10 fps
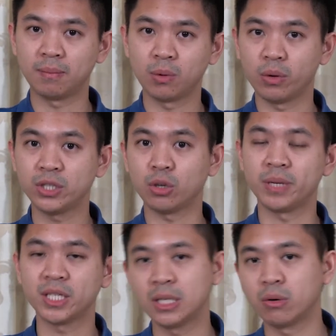คนที่จบ
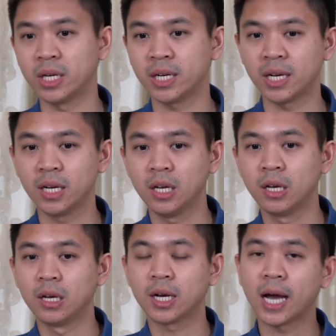พี เอช ดี คนนี้เนี่ย
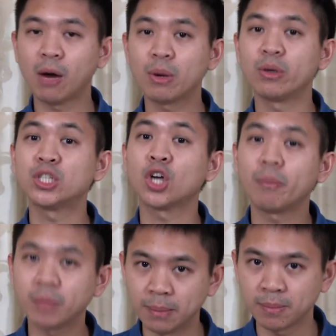เขาเป็นคนที่ชอ
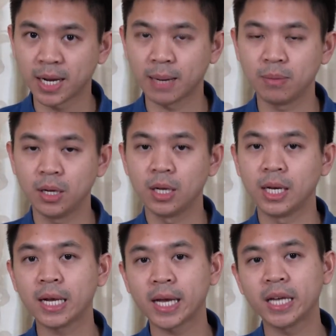บยิ้มครับ
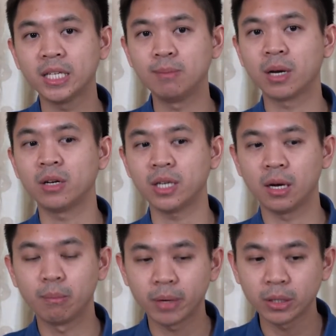และการยิ้มเขาเนี่ย
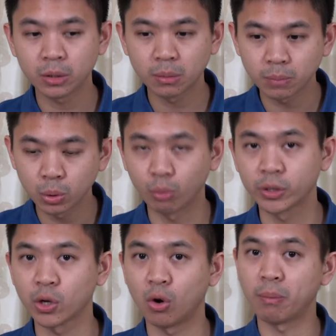มันถูก
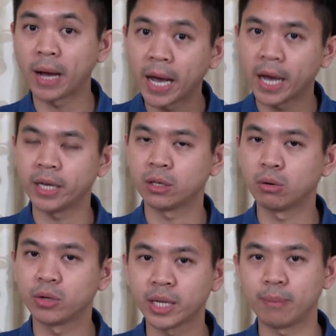ส่งผ่านโท
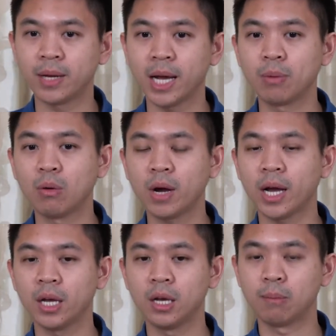รศัพท์ได้เพราะว่า
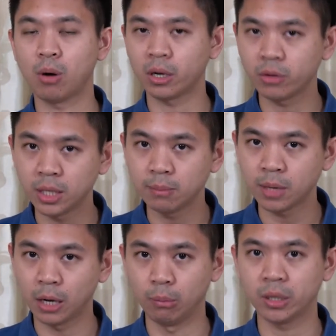พอเรายิ้ม
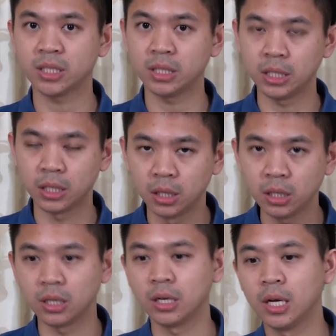อารมณ์ก็จะดี
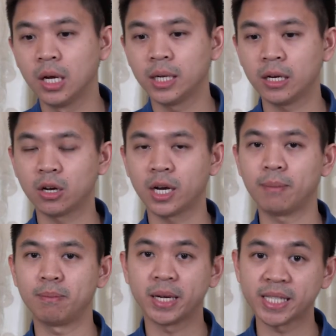ขึ้นแน่นอนครั
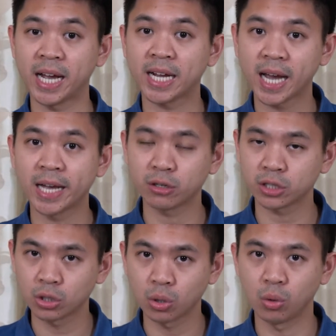บภาษากายก็
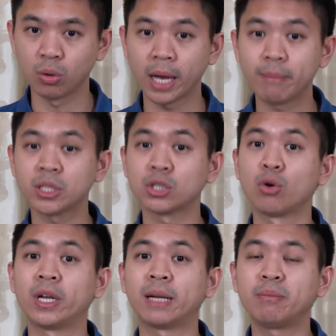จะโชว์และมันจะโช
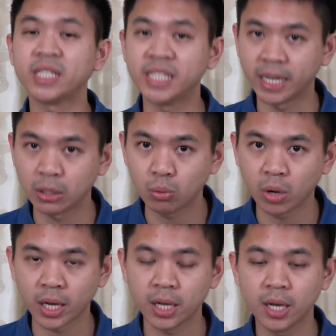ว์ในน้ำเสียงด้วย